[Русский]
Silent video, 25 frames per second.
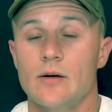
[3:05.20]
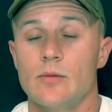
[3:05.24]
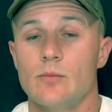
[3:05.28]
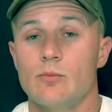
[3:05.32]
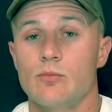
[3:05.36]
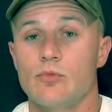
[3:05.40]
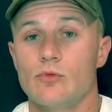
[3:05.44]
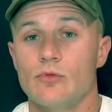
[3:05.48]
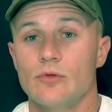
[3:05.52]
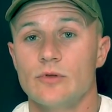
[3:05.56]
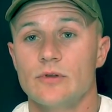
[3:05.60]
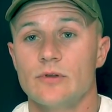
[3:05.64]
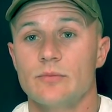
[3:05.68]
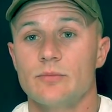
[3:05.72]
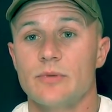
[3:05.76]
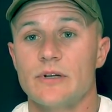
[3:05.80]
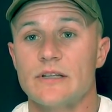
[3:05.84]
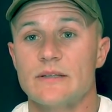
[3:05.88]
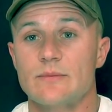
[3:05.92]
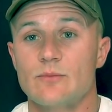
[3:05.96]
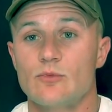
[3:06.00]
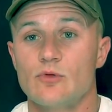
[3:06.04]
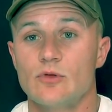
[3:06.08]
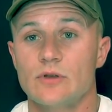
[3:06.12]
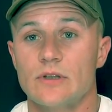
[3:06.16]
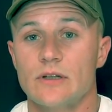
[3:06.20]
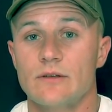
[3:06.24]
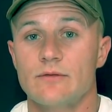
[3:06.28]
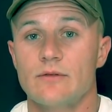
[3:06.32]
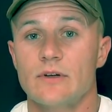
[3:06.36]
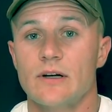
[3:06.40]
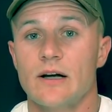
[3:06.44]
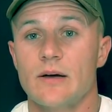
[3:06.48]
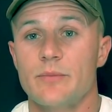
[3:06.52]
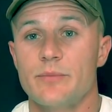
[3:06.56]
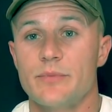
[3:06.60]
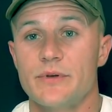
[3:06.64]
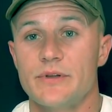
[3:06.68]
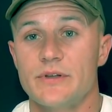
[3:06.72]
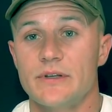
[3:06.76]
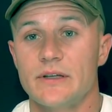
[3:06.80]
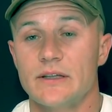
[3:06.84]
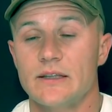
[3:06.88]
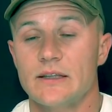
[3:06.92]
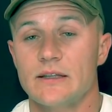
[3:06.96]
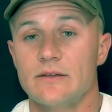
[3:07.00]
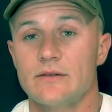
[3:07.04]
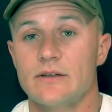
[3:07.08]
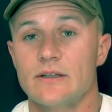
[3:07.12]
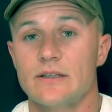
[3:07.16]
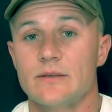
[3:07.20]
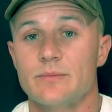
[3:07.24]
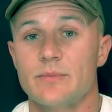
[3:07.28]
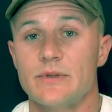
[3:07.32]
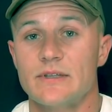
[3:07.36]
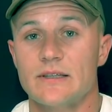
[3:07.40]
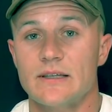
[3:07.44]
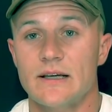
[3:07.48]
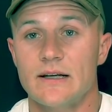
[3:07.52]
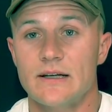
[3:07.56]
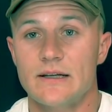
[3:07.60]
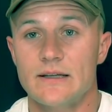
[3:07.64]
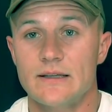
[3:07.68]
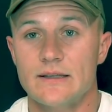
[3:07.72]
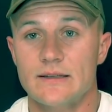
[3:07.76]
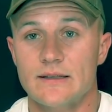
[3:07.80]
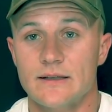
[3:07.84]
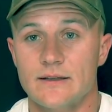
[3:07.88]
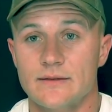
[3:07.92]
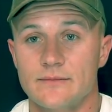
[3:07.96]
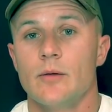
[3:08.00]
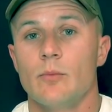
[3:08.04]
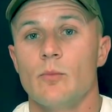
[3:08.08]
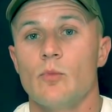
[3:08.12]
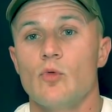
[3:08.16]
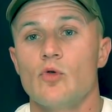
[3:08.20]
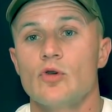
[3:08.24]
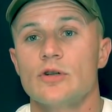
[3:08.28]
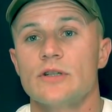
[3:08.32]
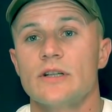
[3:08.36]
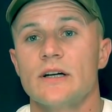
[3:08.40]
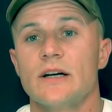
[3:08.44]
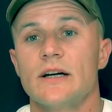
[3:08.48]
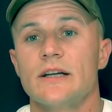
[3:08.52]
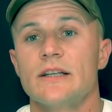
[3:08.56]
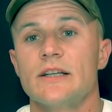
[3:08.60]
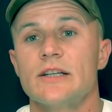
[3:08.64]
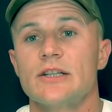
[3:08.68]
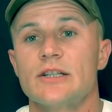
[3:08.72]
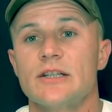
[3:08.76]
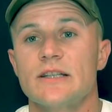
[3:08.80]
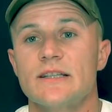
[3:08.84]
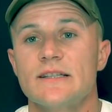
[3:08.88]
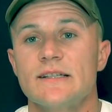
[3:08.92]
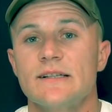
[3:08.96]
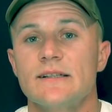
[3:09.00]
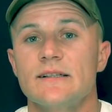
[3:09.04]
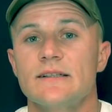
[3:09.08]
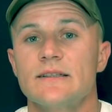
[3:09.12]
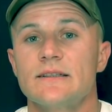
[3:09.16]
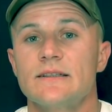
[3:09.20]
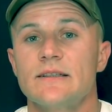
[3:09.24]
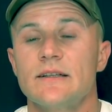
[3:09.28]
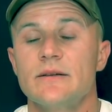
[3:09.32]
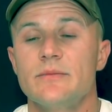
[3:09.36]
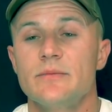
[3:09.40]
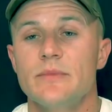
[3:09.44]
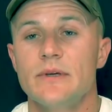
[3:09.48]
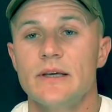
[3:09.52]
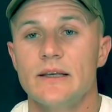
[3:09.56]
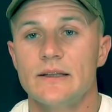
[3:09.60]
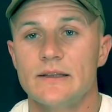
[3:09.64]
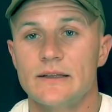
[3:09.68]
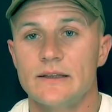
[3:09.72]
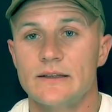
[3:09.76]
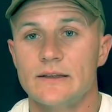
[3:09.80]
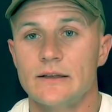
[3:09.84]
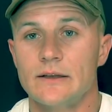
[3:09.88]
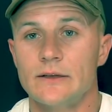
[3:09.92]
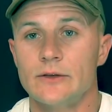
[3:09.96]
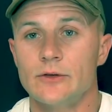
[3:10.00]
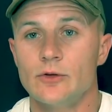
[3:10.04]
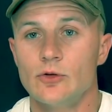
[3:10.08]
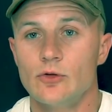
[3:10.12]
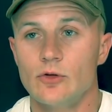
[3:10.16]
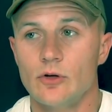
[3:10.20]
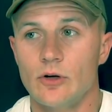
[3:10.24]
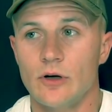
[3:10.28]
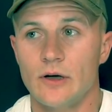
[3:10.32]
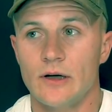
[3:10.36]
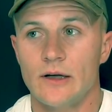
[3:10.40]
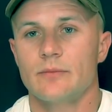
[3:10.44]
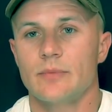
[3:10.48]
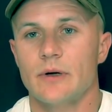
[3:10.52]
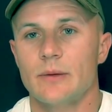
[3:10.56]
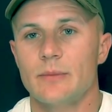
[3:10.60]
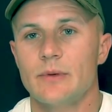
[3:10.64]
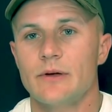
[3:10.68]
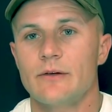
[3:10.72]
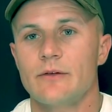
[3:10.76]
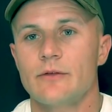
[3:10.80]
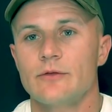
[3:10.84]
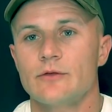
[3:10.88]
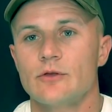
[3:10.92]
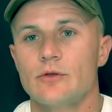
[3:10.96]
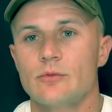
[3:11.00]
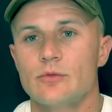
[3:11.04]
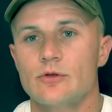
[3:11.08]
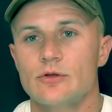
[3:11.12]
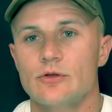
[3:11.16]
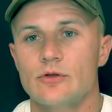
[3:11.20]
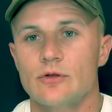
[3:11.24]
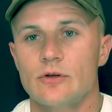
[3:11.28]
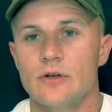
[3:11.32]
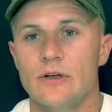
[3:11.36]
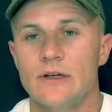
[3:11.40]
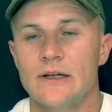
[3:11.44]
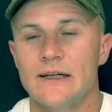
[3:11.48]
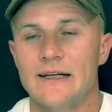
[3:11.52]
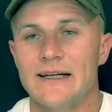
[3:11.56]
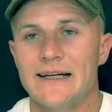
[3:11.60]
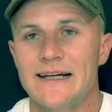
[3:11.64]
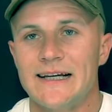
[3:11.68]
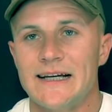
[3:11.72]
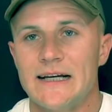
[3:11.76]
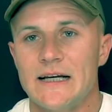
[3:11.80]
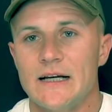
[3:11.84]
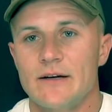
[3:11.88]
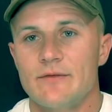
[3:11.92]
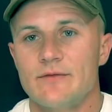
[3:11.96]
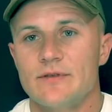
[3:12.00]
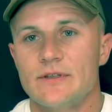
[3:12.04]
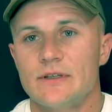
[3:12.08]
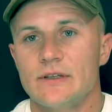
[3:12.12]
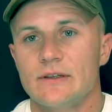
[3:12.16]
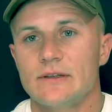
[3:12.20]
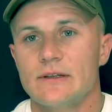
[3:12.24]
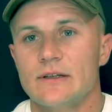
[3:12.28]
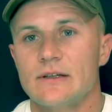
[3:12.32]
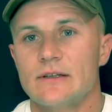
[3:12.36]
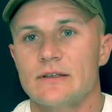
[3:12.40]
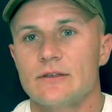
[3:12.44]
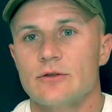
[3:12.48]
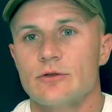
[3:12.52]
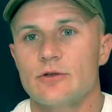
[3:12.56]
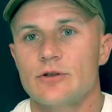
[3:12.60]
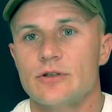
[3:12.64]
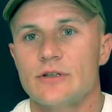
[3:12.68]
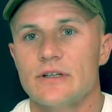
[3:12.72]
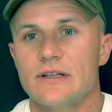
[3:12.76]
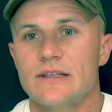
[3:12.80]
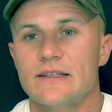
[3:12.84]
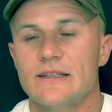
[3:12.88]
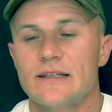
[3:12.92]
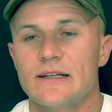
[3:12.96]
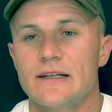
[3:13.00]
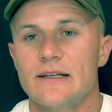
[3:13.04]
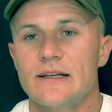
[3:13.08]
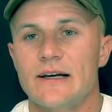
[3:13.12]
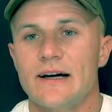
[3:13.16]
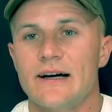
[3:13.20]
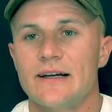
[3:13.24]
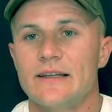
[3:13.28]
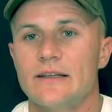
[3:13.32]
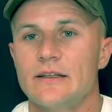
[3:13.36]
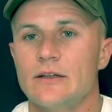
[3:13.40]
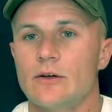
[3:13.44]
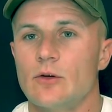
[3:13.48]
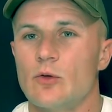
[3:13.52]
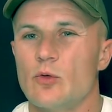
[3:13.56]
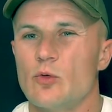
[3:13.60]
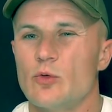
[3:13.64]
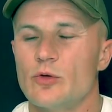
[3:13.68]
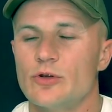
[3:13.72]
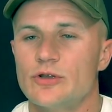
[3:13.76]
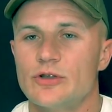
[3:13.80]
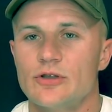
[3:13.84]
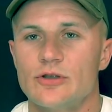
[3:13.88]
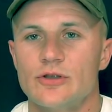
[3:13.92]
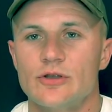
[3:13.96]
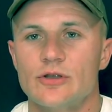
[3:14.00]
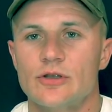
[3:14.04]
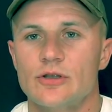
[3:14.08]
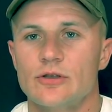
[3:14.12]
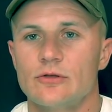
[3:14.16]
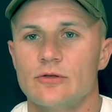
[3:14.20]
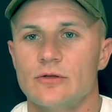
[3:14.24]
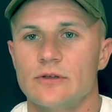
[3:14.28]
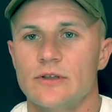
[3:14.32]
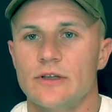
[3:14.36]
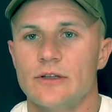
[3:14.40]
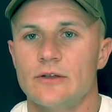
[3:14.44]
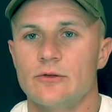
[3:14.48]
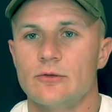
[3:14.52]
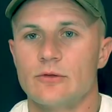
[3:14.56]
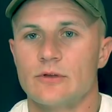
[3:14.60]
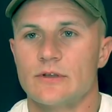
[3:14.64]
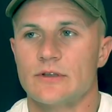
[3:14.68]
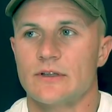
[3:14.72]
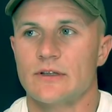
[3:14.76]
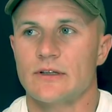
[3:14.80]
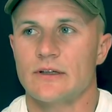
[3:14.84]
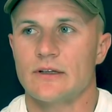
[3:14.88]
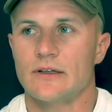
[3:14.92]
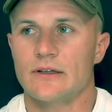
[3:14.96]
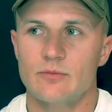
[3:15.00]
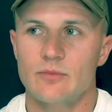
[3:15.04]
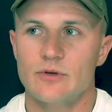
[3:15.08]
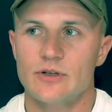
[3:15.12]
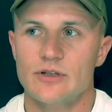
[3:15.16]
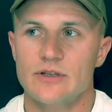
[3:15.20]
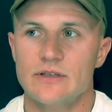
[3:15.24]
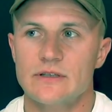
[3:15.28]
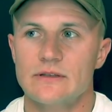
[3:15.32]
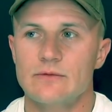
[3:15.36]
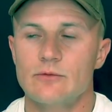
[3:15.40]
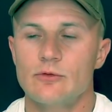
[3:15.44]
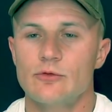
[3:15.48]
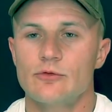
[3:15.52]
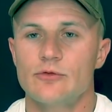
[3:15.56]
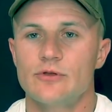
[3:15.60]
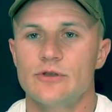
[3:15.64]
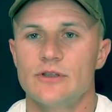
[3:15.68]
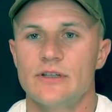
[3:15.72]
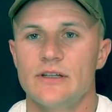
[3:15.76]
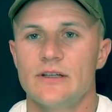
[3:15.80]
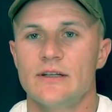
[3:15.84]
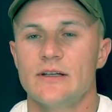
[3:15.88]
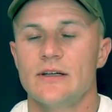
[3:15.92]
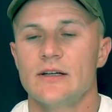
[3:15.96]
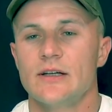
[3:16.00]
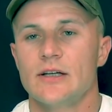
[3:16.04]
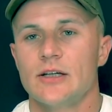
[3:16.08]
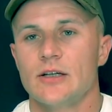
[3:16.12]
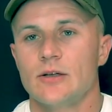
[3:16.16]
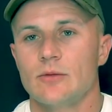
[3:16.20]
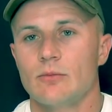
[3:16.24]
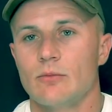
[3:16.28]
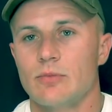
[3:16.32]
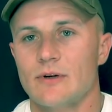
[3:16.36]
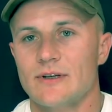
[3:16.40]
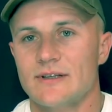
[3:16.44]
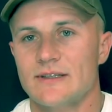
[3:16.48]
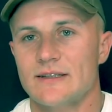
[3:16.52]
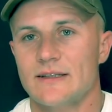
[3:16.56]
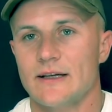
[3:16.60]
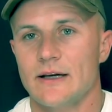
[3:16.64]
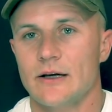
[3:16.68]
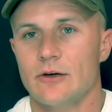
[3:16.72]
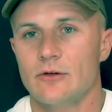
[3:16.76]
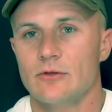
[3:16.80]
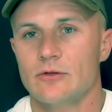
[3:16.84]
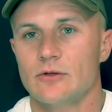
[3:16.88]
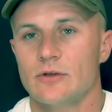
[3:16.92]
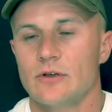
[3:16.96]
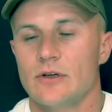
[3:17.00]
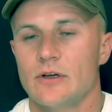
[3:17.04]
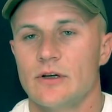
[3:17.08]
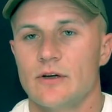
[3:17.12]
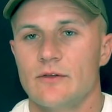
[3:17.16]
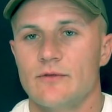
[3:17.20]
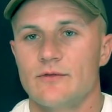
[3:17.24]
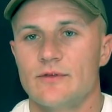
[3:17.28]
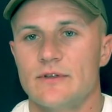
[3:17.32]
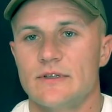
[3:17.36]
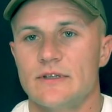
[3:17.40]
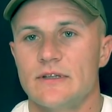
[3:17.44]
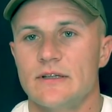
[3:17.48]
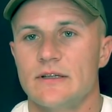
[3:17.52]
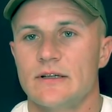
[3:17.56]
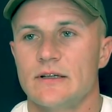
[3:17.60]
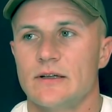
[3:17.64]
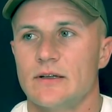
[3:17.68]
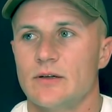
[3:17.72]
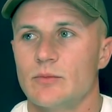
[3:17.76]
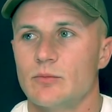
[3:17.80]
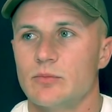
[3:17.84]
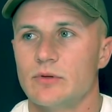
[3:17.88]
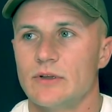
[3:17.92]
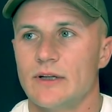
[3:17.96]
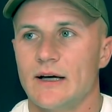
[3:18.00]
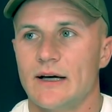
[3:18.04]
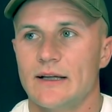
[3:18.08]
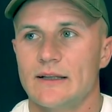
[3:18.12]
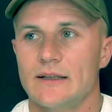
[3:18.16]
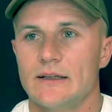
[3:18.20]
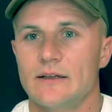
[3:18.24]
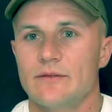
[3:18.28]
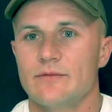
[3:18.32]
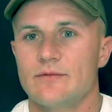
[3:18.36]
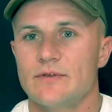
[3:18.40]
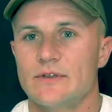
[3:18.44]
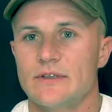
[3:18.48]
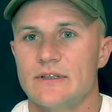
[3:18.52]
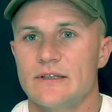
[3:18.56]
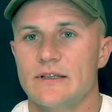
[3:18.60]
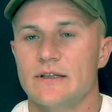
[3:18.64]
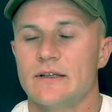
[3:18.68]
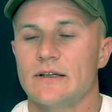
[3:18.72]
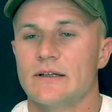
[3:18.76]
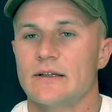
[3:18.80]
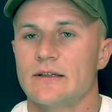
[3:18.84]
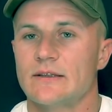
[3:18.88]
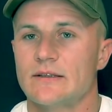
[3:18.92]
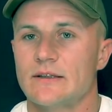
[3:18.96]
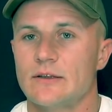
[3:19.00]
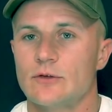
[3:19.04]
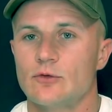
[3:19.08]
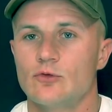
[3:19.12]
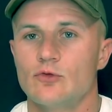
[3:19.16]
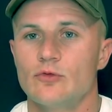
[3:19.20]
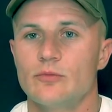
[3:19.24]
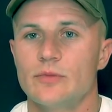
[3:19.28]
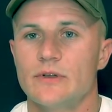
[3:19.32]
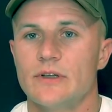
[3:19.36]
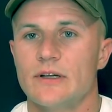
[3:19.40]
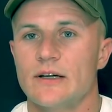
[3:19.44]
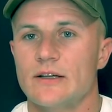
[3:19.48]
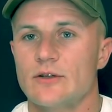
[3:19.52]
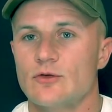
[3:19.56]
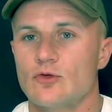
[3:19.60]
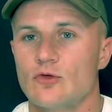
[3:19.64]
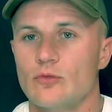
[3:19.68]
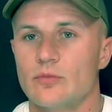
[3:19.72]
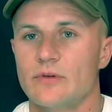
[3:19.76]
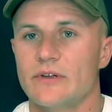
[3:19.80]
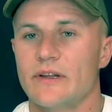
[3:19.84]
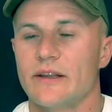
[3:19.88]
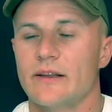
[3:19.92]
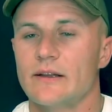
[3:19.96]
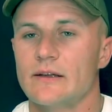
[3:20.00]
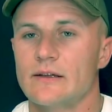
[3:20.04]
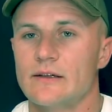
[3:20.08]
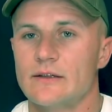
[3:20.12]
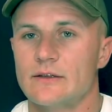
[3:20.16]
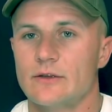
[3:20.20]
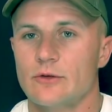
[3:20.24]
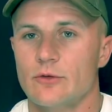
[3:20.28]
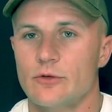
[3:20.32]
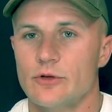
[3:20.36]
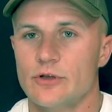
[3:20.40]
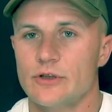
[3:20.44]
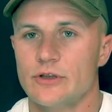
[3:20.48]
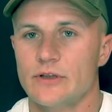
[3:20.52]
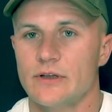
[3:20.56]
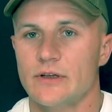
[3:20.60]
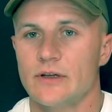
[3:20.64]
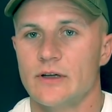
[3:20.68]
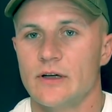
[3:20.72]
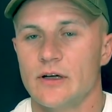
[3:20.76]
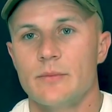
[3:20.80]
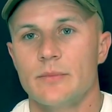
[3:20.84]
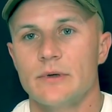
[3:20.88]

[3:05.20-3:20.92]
под присмотром компетентного специалиста. Можно, конечно, сделать это и медленно, но проблема в том, что все долгосрочные цели, они очень тяжело даются. Большинство людей бросают все планы, все задумки, особенно долгосрочные.